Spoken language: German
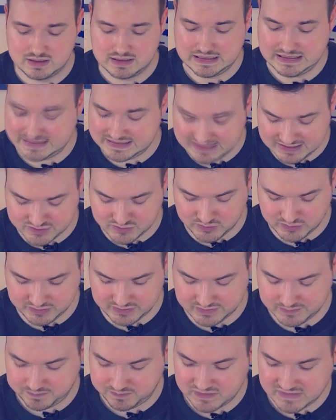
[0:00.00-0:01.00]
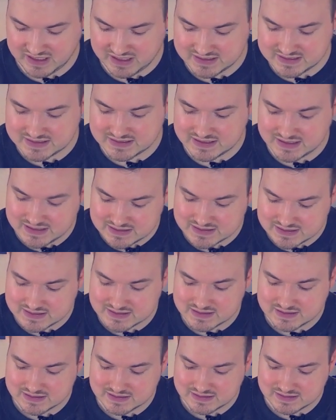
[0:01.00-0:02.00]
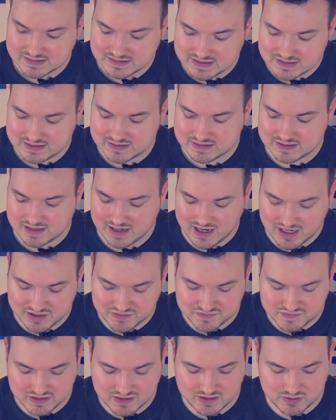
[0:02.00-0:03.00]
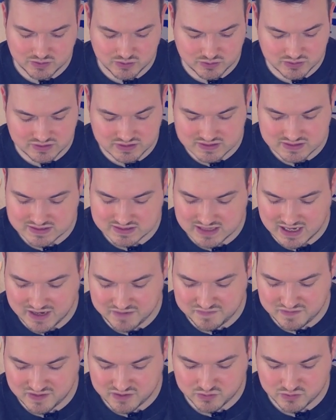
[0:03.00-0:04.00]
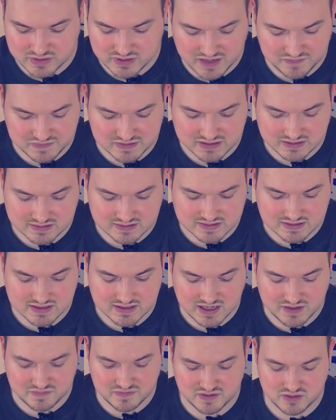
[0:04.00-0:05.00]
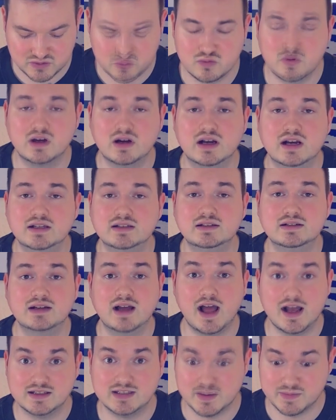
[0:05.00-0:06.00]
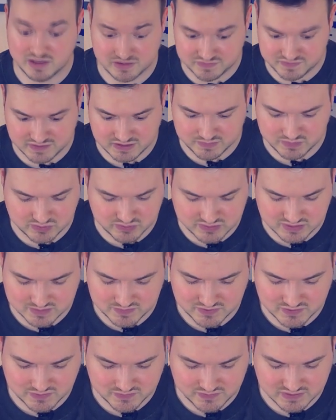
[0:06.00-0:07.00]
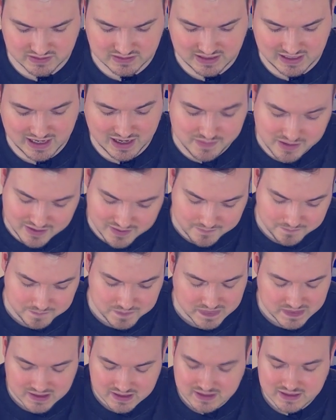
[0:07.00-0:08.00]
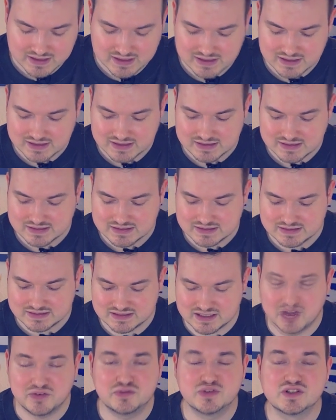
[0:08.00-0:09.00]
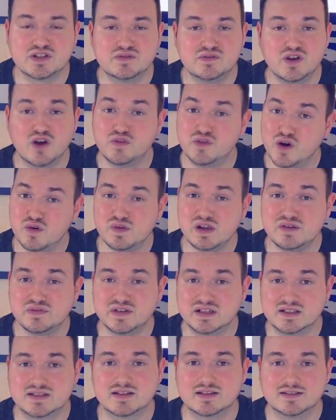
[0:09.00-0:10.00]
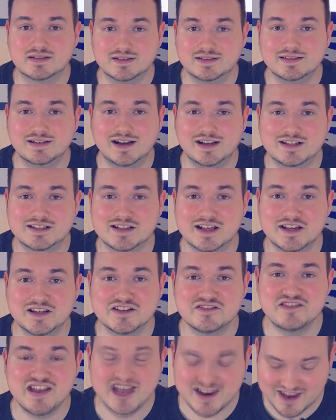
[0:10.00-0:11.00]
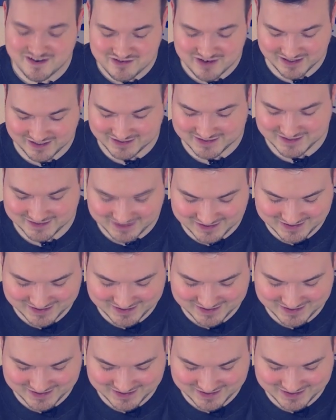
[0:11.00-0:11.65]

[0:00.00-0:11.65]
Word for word: Ich sag's euch. Es ist nicht einfach und es ist einfach nur nervlich gesehen einfach nur eine Achterbahnfahrt mit unserem VfL. Aber dafür sind wir auch VfL-Fans. Ne? Alles andere wäre langweilig.